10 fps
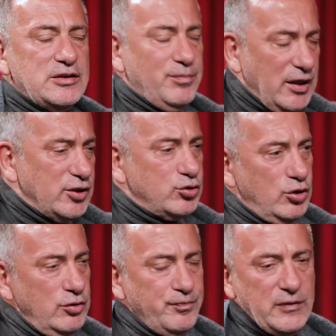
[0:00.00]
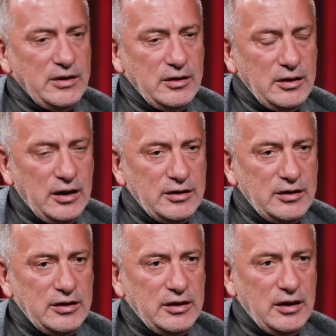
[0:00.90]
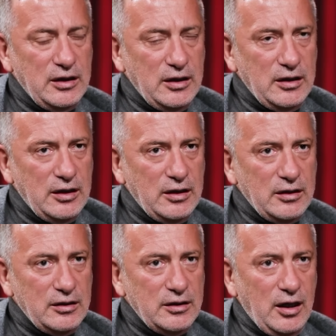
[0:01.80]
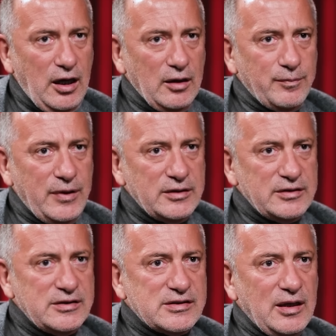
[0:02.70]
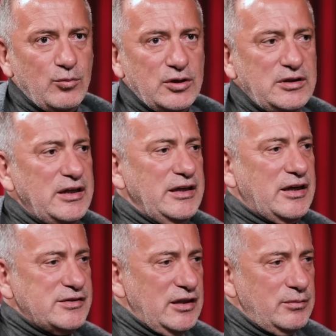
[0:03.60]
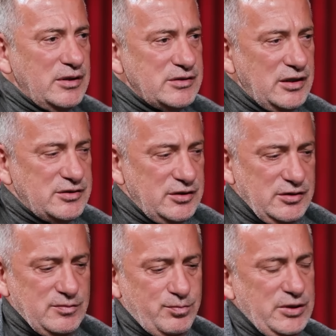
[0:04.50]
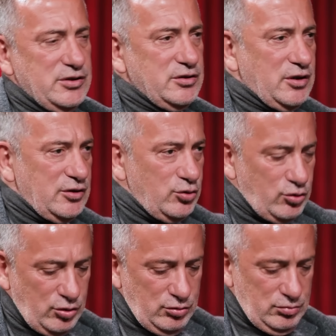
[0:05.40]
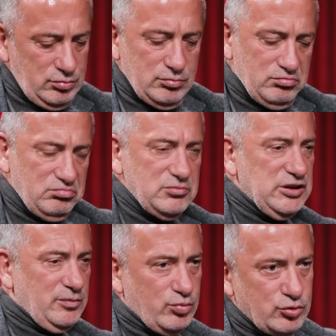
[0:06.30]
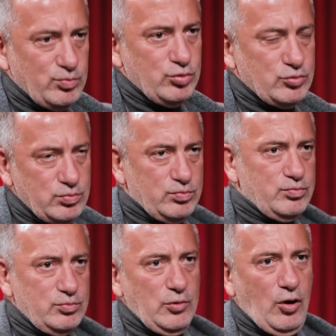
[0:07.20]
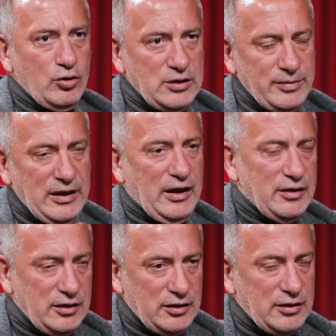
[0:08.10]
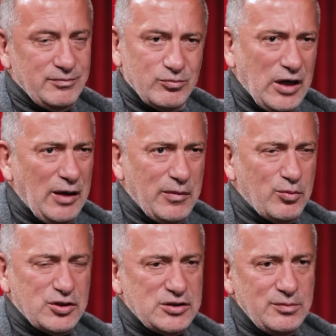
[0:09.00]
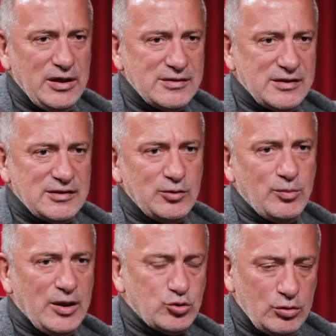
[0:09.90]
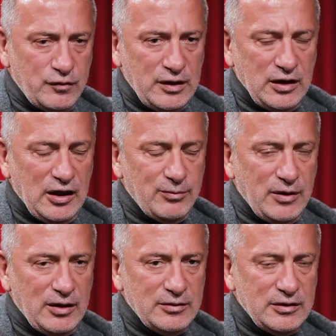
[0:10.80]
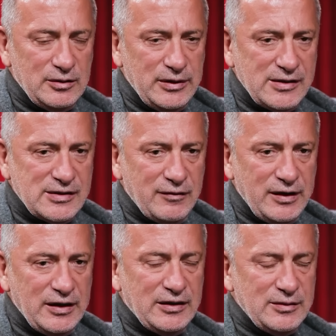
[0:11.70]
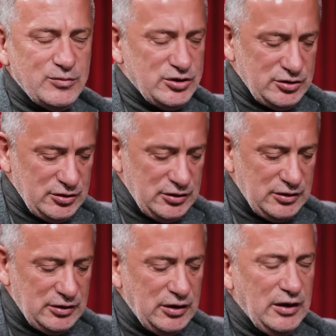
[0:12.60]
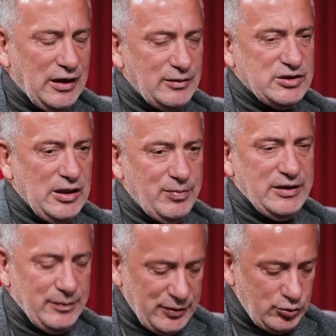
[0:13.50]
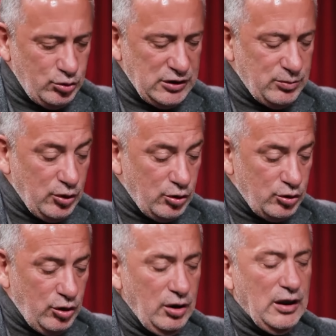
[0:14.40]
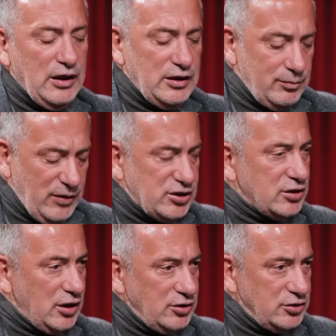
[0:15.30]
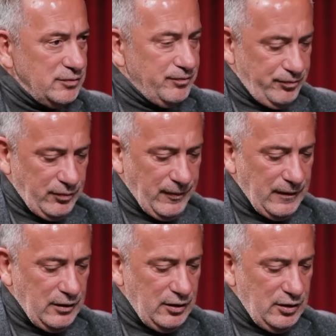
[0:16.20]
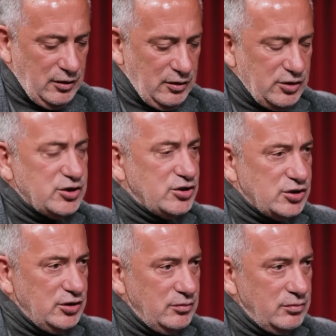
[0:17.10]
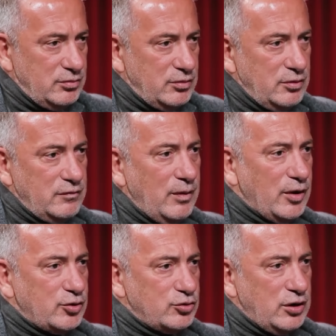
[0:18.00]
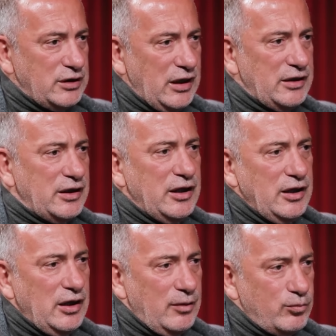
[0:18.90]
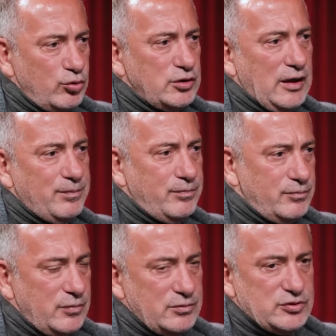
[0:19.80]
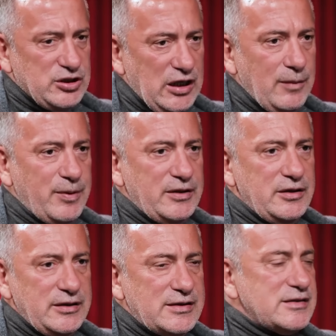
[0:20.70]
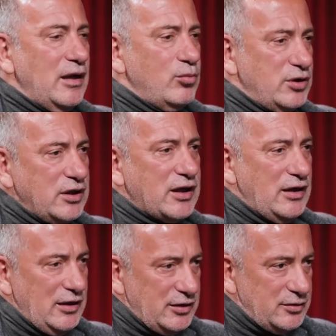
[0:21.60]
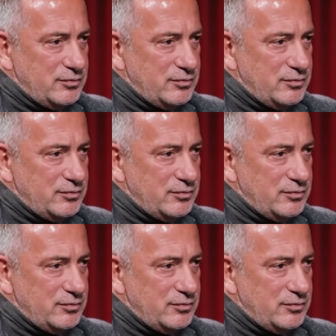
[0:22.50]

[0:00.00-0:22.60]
Şimdi Bakırköy yani AK Parti İstanbul'da nereyi kazanamaz derseniz bir Kadıköy ki bu, bu orada bile e, galiba bu seçim biraz riskli. O oldu falan galiba e, biraz devreye girmiş. E, yani CHP yıpratıyor gibi görünüyor. Beşiktaş, Şişli ve Bakırköy. Yani bunlar CHP'nin İstanbul'daki kaleleri.